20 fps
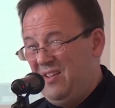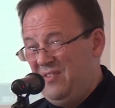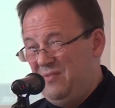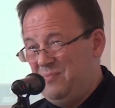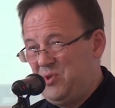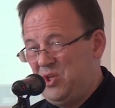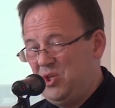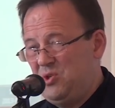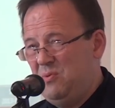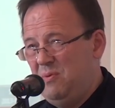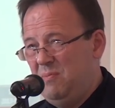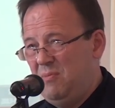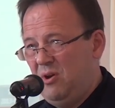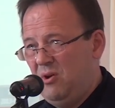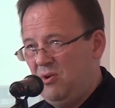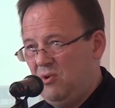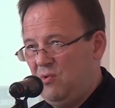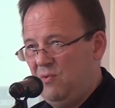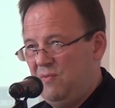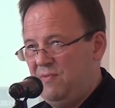W przyszłym
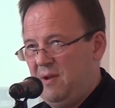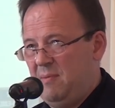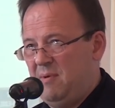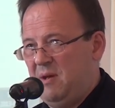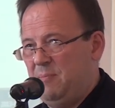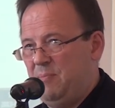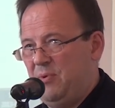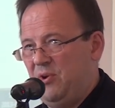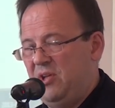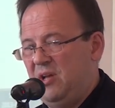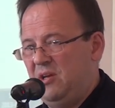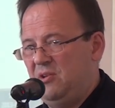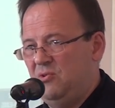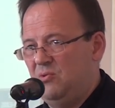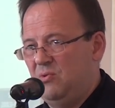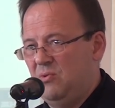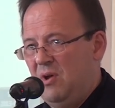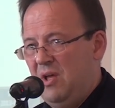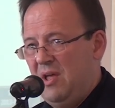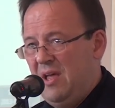roku w ramach
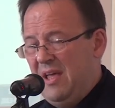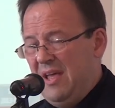projektu